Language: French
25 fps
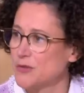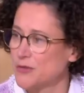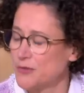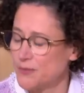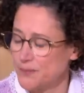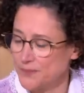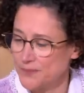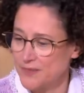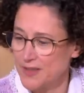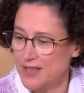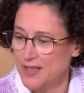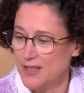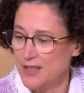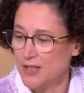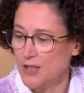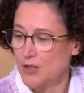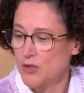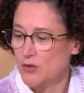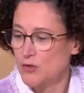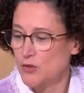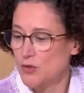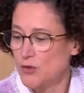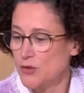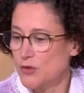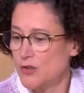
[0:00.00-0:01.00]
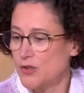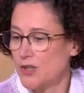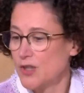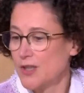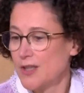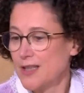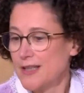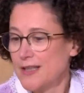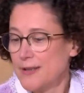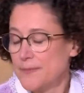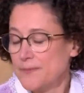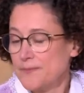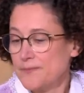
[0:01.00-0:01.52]
Levées. Mm. Donc,
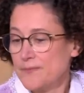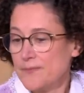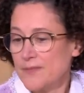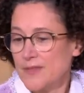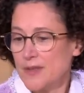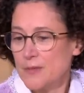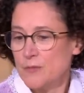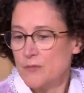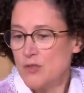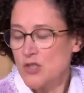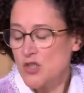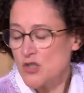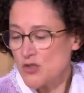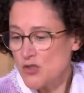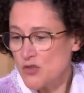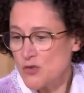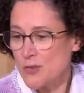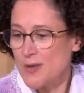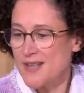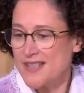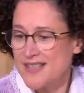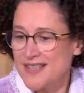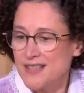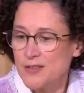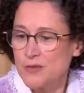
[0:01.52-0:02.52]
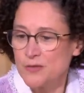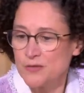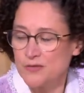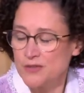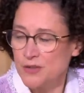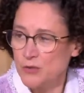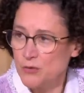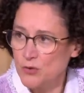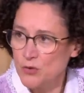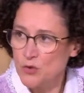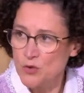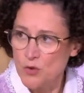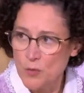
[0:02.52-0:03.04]
moi, je suis assez
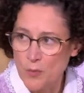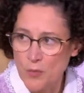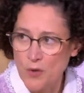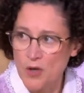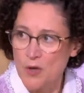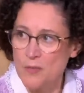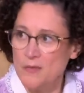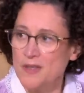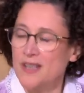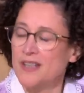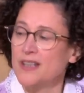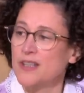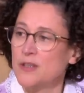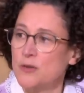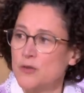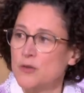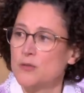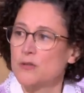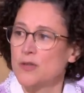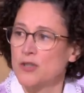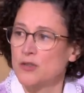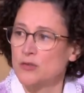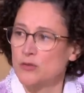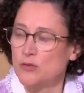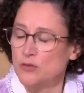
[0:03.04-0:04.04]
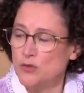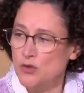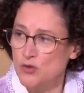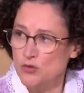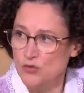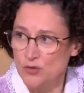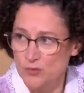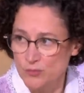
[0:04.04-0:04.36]
convaincue qu'au premier éco-watt rouge,